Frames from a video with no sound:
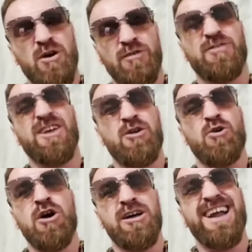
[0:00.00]
второй
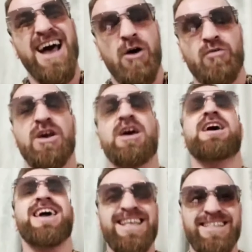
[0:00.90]
раунд,
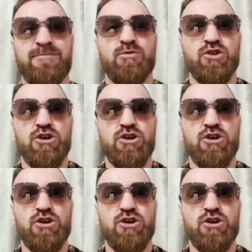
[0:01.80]
это будет